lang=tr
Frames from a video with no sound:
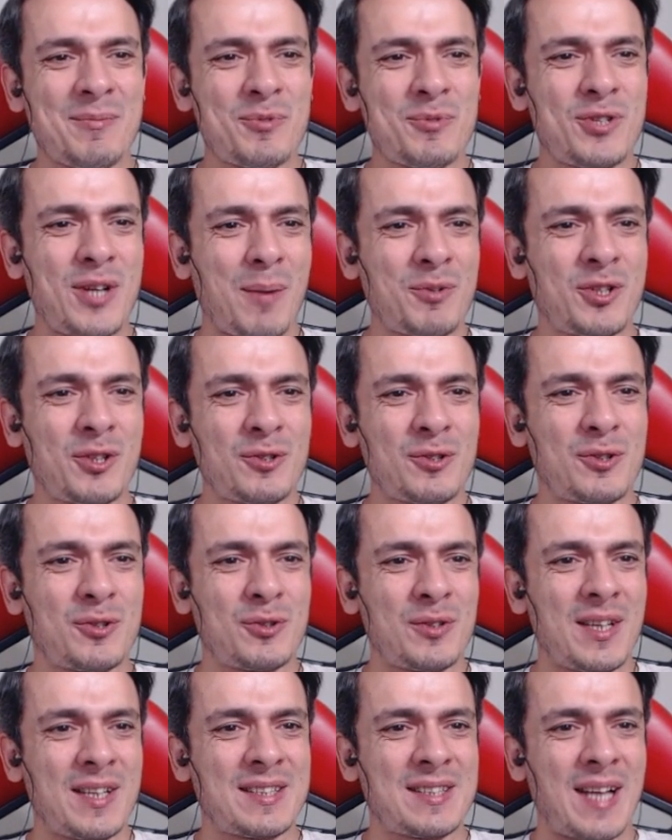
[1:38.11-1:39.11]
camışın
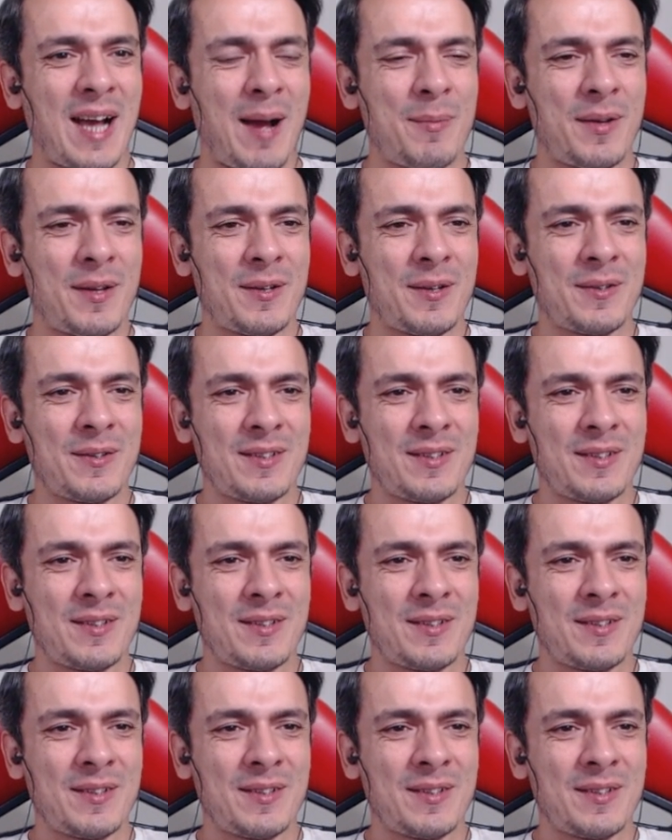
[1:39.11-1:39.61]
üstündeyiz abi.